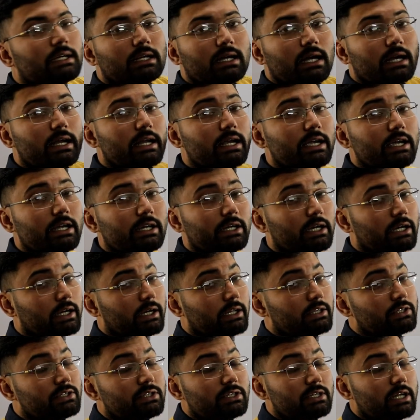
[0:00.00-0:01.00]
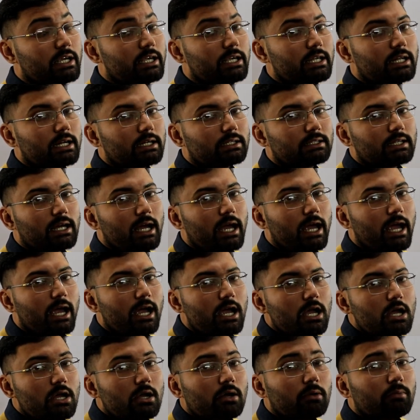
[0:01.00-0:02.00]
करने की टेंडेंसी नहीं रखता है
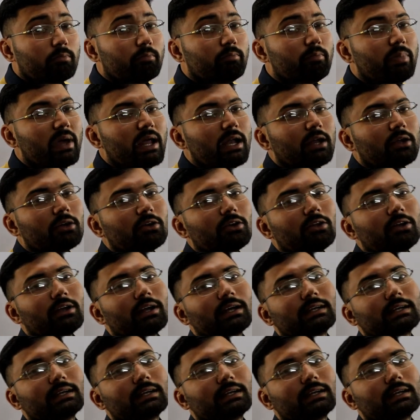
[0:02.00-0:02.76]
बिल्कुल